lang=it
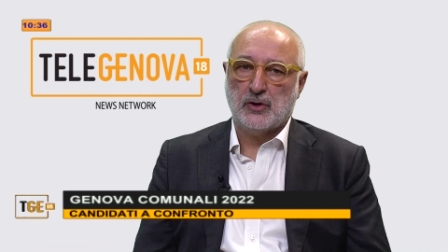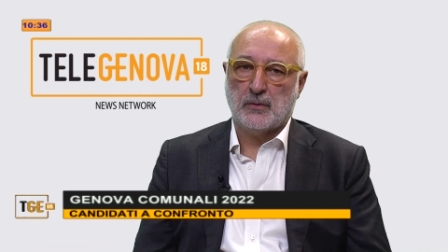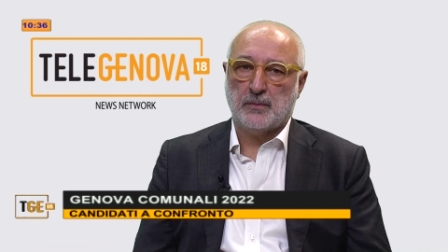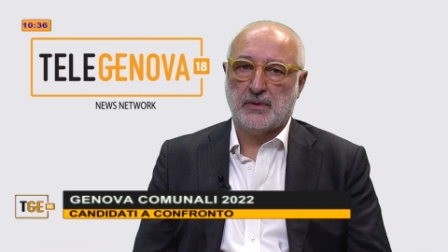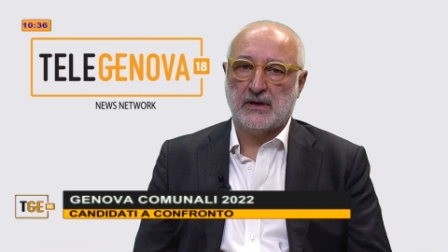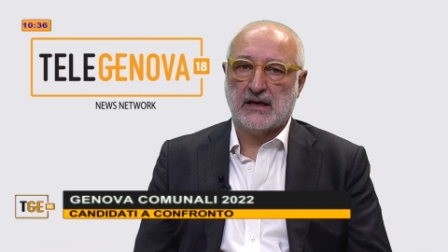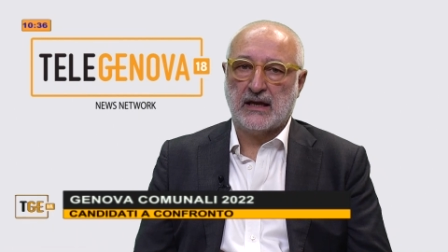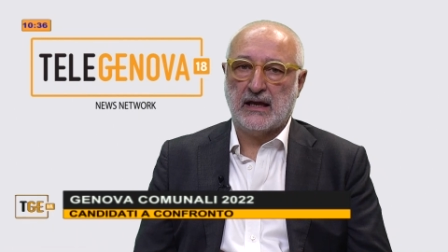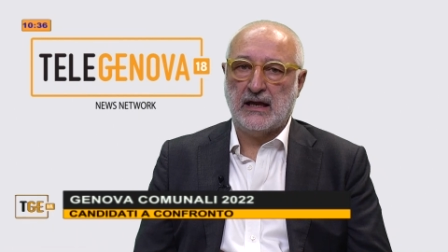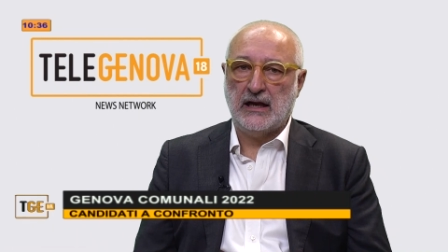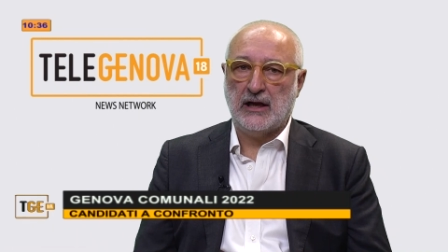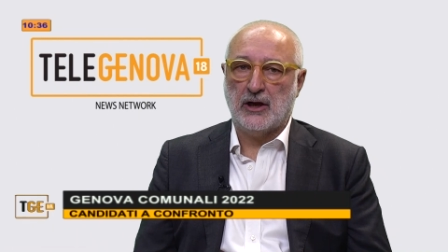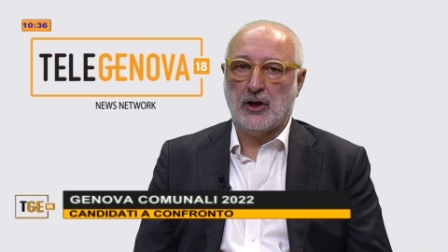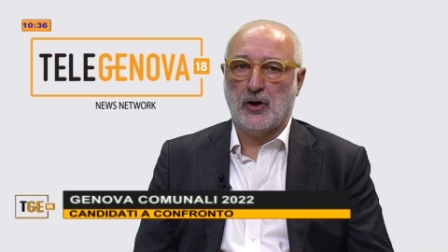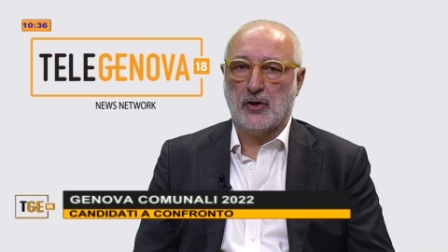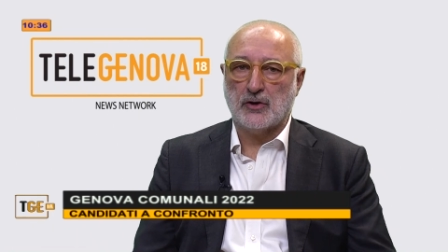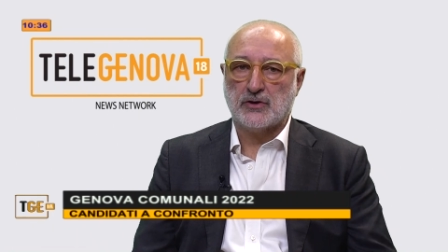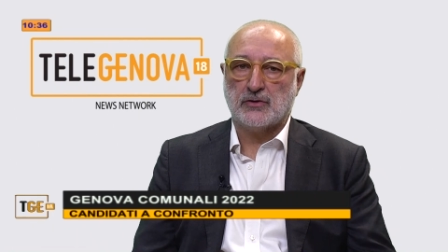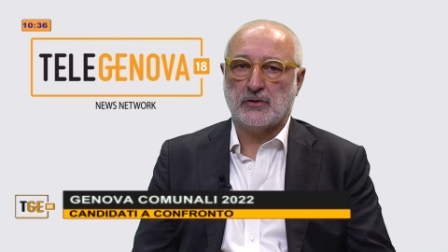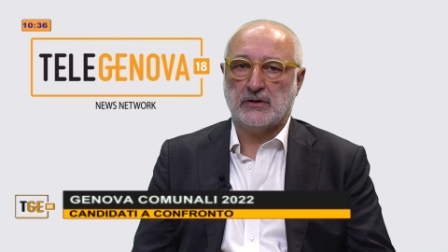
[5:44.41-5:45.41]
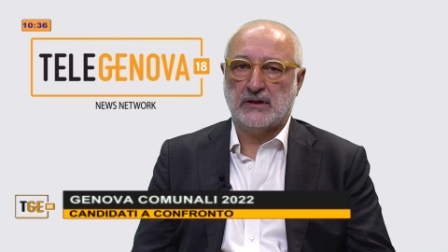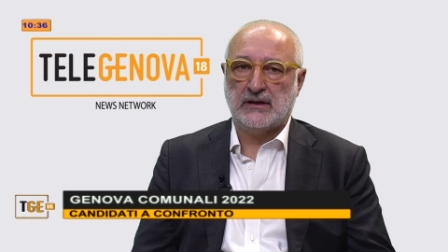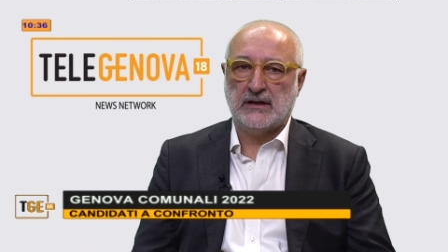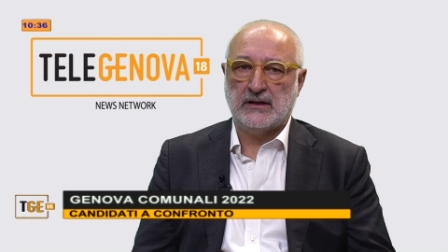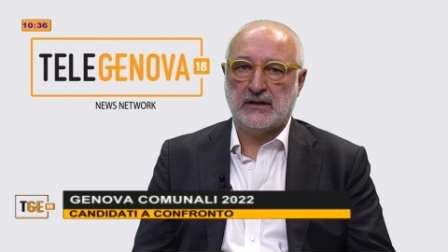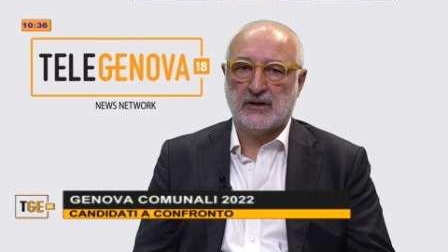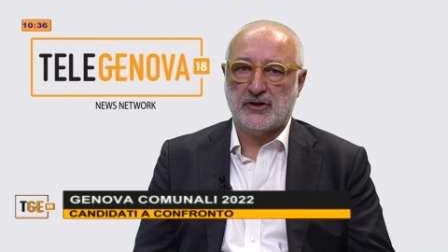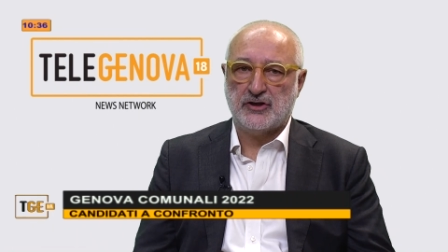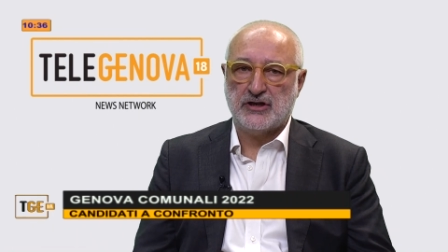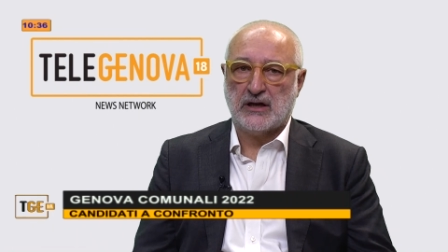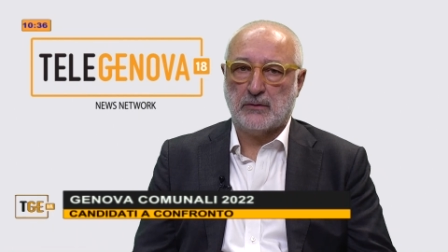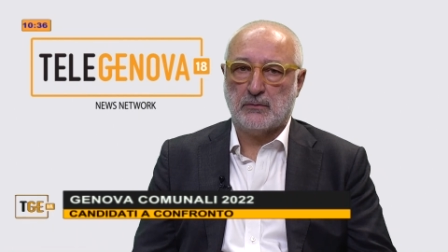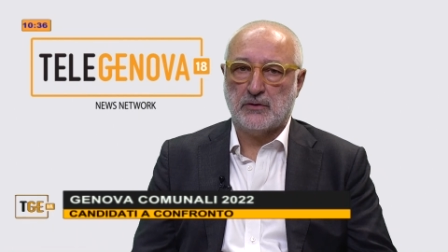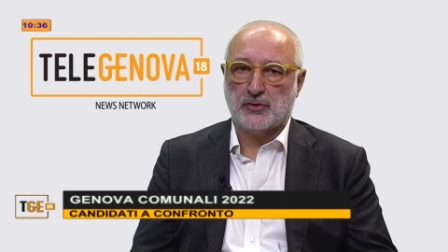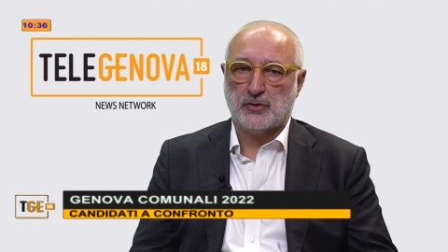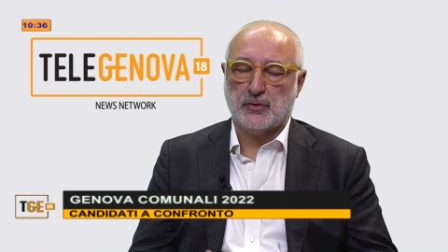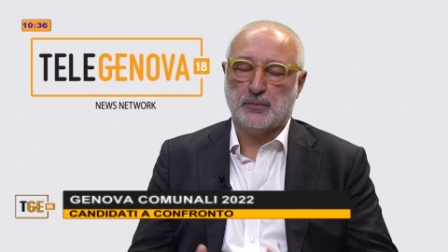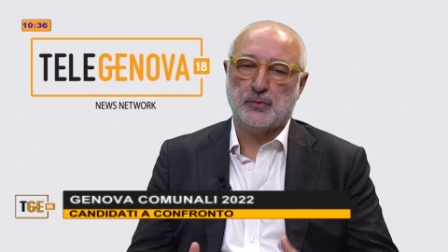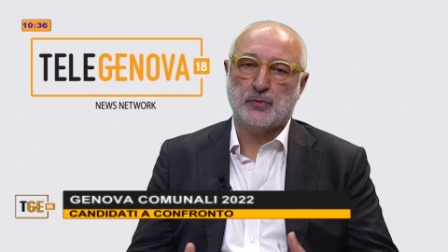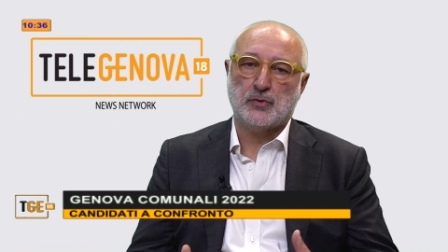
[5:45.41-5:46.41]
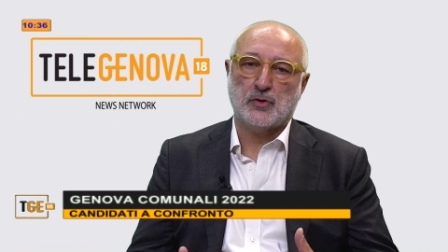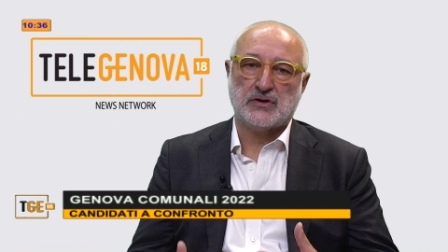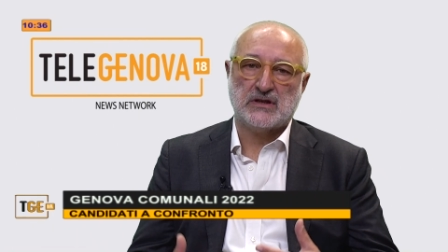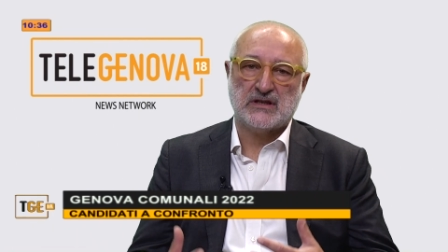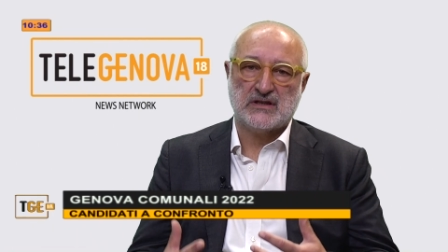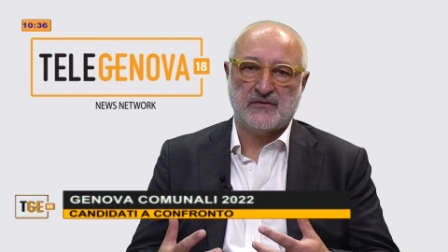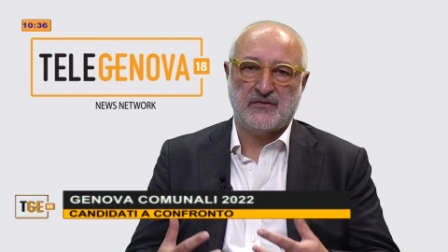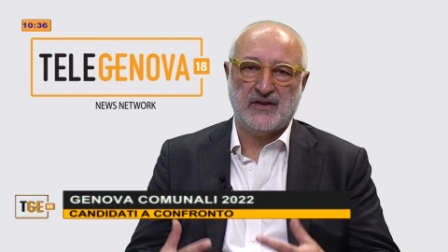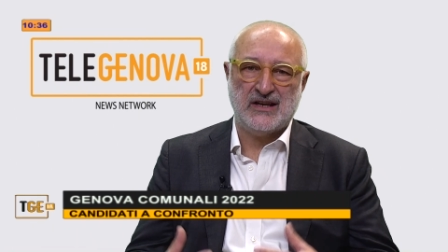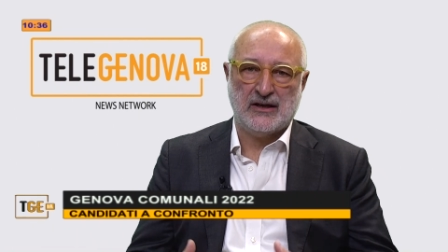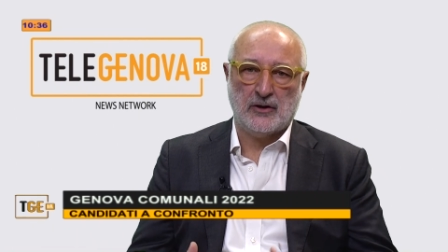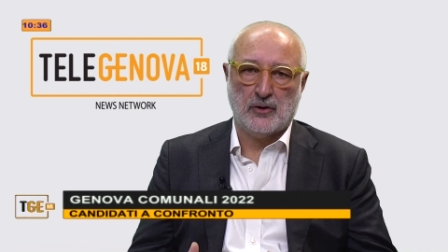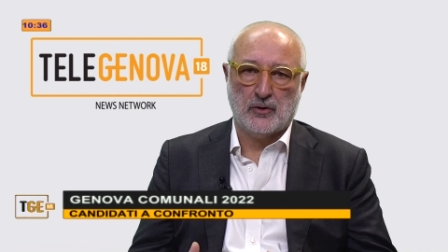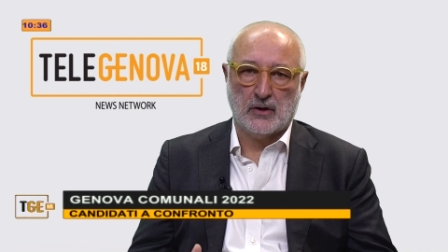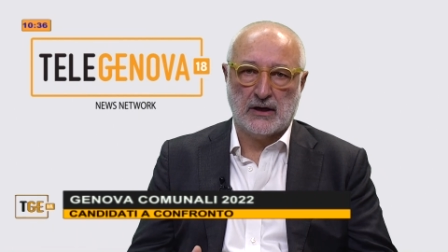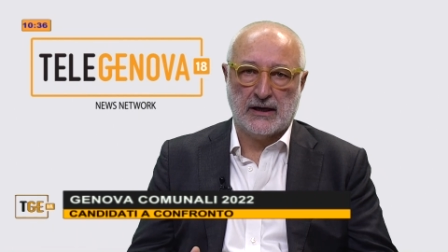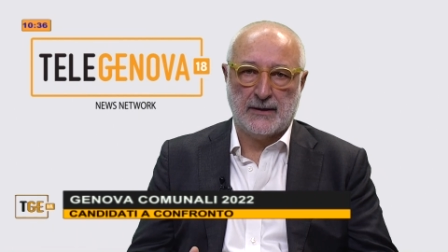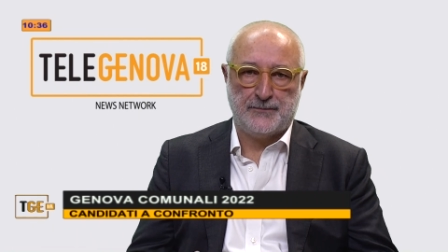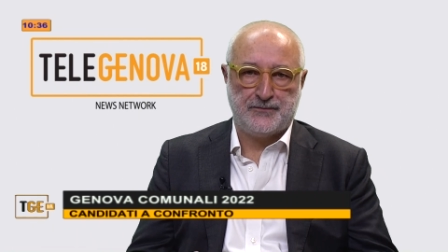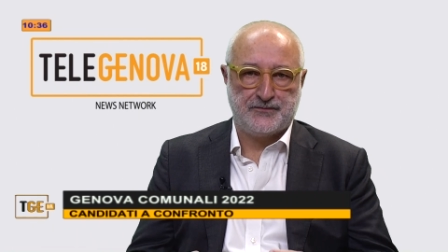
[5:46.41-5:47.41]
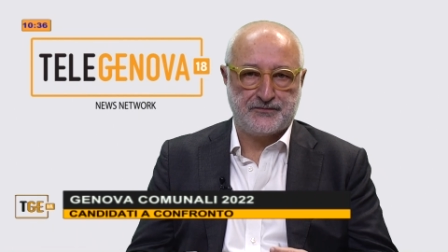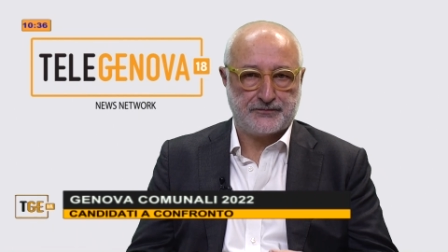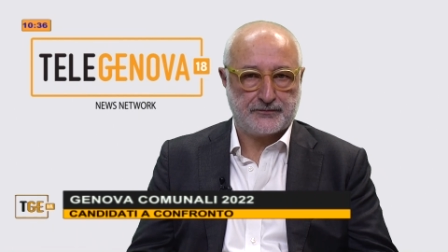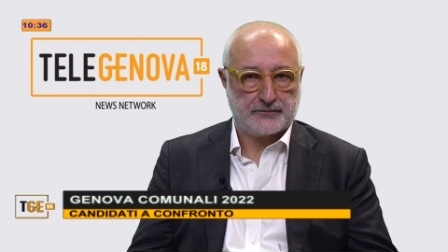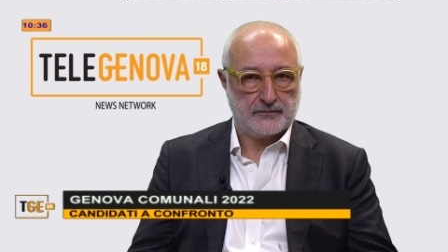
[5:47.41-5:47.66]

perché il costo dell'energia a questo punto si svincola